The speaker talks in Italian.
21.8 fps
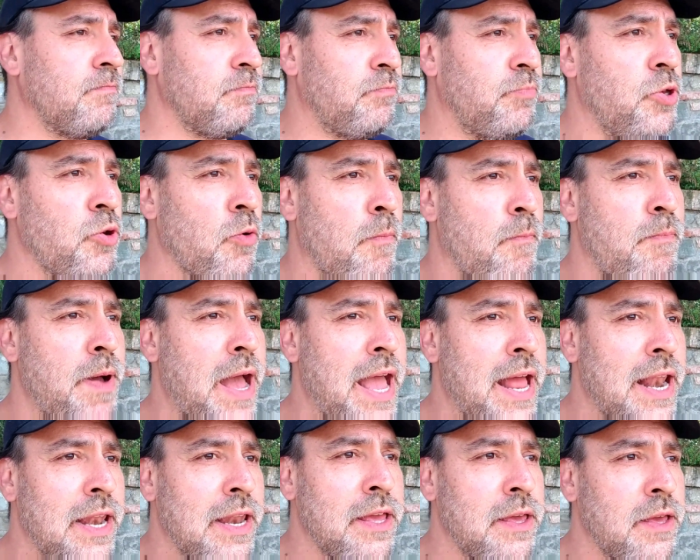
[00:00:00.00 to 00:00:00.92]
più
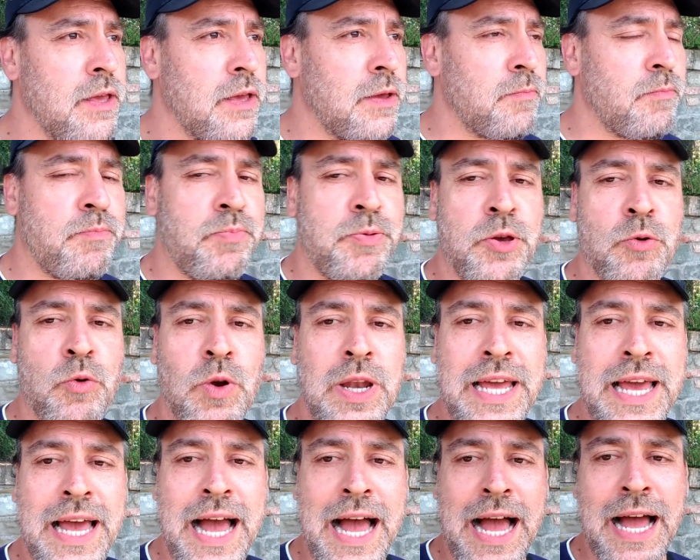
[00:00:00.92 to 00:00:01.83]
belli, più
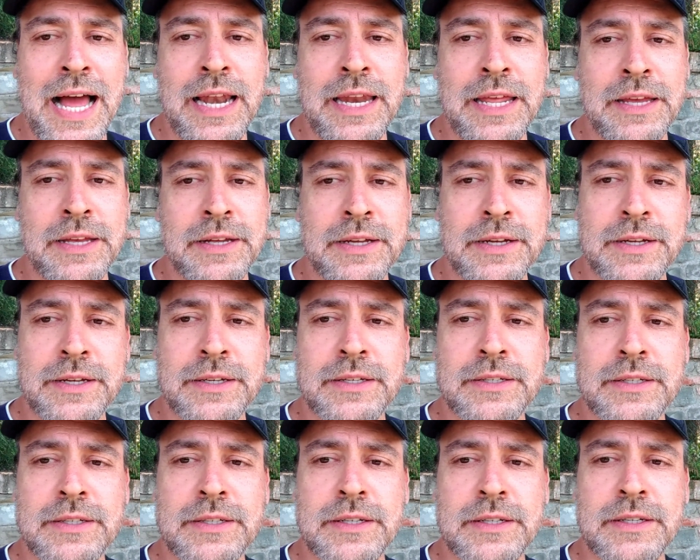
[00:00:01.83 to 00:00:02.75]
leali
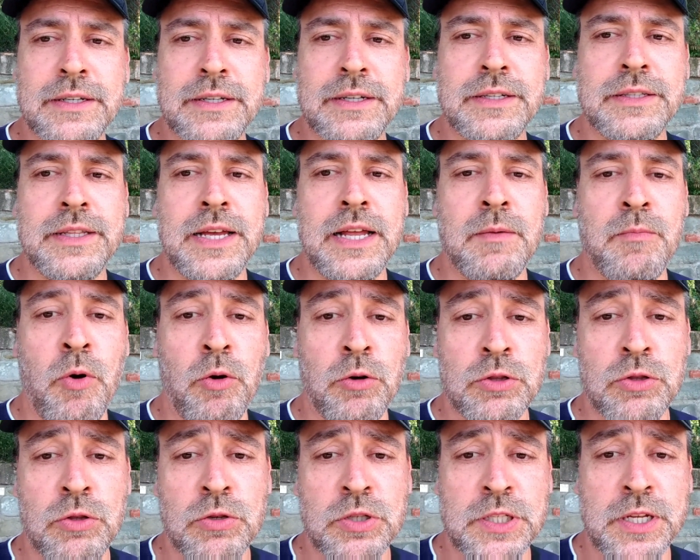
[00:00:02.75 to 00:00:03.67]
del mondo,